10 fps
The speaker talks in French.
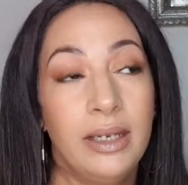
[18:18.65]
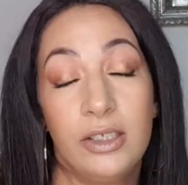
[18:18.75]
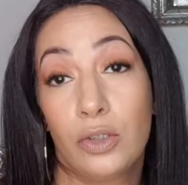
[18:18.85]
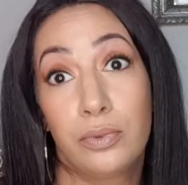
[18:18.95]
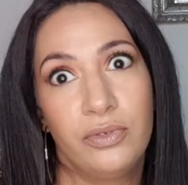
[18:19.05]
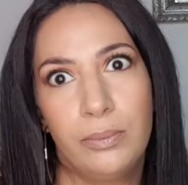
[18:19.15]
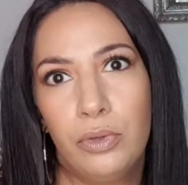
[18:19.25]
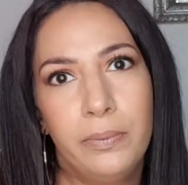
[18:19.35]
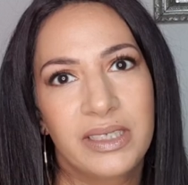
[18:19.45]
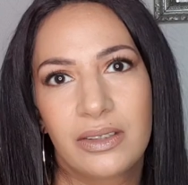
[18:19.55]
Et j'en pouvais
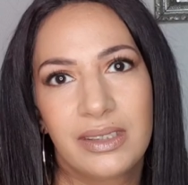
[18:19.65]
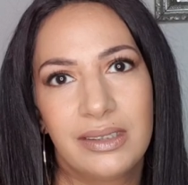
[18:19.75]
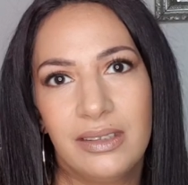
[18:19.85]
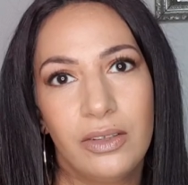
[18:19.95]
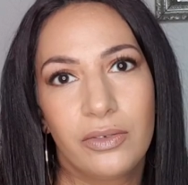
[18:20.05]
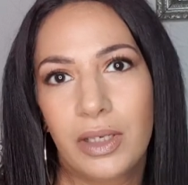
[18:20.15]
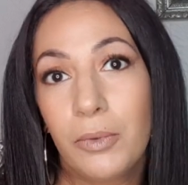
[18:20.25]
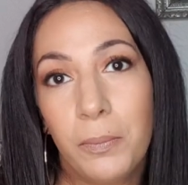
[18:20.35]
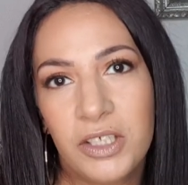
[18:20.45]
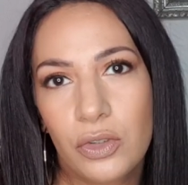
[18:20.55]
plus parce que c'était euh,
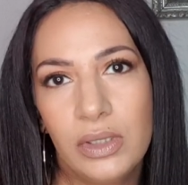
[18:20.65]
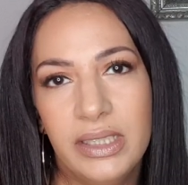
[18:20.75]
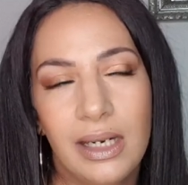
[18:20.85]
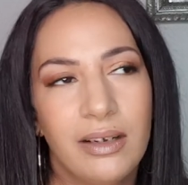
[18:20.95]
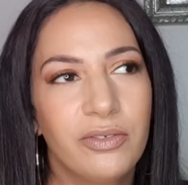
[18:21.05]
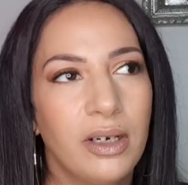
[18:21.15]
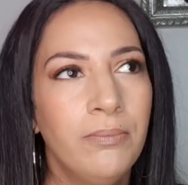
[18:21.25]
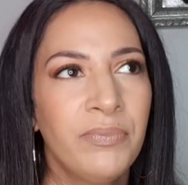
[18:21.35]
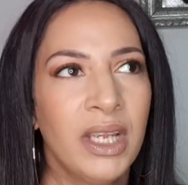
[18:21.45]
vraiment pas joli à la fin.